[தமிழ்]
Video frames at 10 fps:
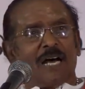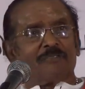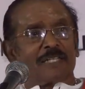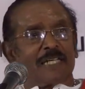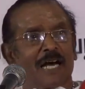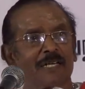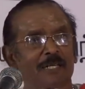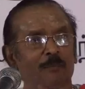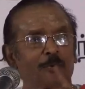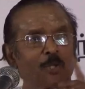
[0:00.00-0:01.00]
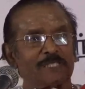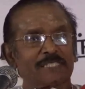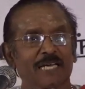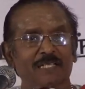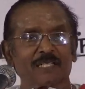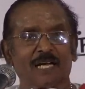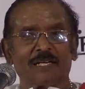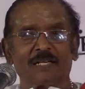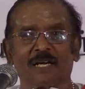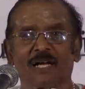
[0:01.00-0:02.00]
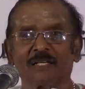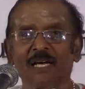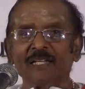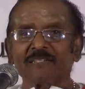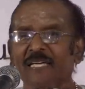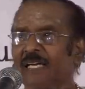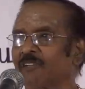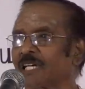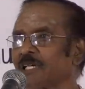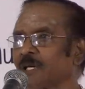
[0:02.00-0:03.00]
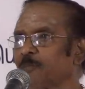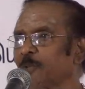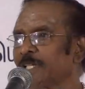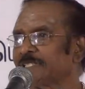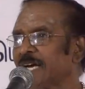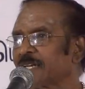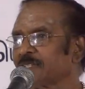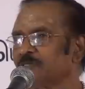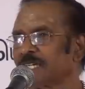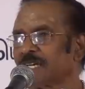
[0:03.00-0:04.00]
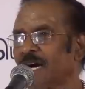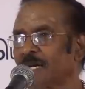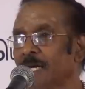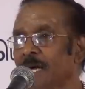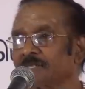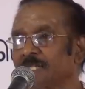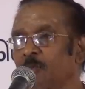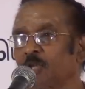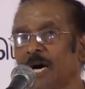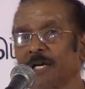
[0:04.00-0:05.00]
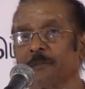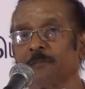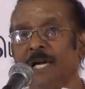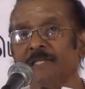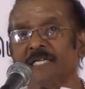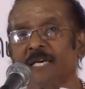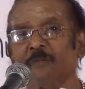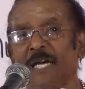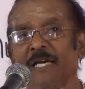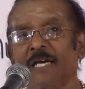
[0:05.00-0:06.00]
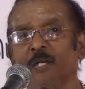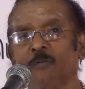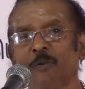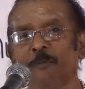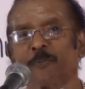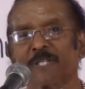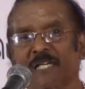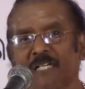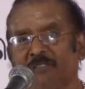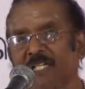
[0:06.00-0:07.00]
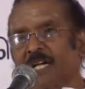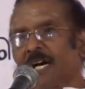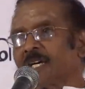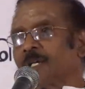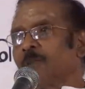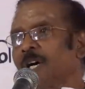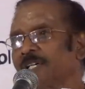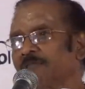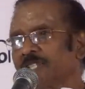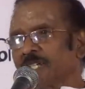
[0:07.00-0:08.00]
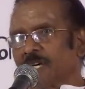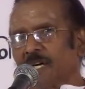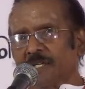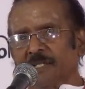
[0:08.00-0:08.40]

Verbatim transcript: அவன் யாரிடம் போய் சேருகிறான் என்றால் தீயவர்களிடம் போய் சேர்ந்து விடுகிறான் சமுதாயம் தீமையை அனுபவிப்பதற்கு அவன் காரணமாகி விடுகிறான்